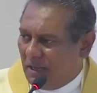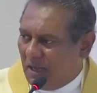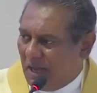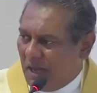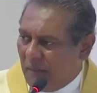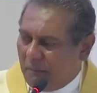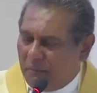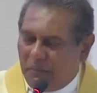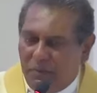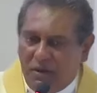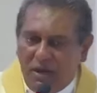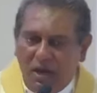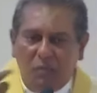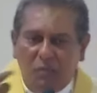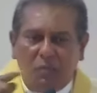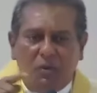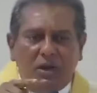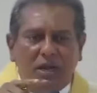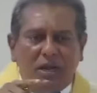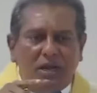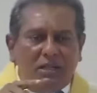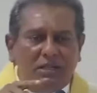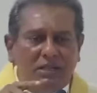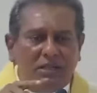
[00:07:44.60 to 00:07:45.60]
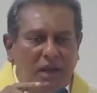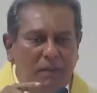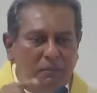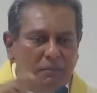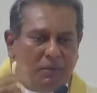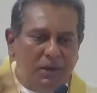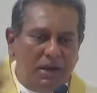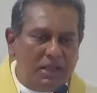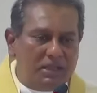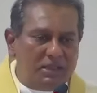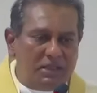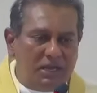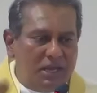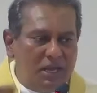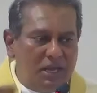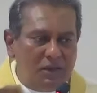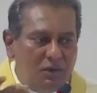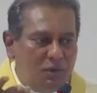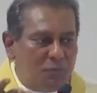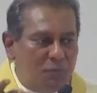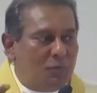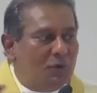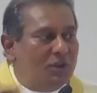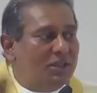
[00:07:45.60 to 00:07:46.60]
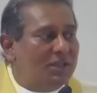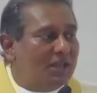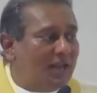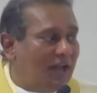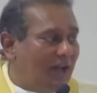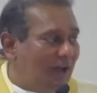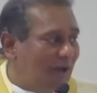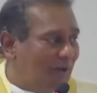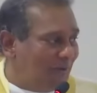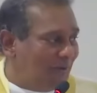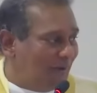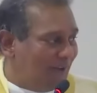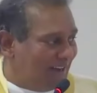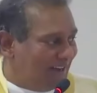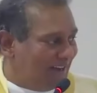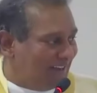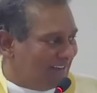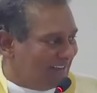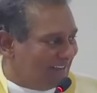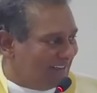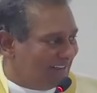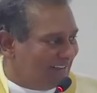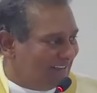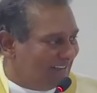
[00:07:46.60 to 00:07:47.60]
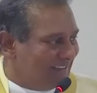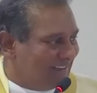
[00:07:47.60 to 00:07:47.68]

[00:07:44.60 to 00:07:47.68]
அப்போ நான் உணர்ந்தேன் அப்போ எனக்கு தெரியாது ஒரு புனிதர் ஆகுவார்னு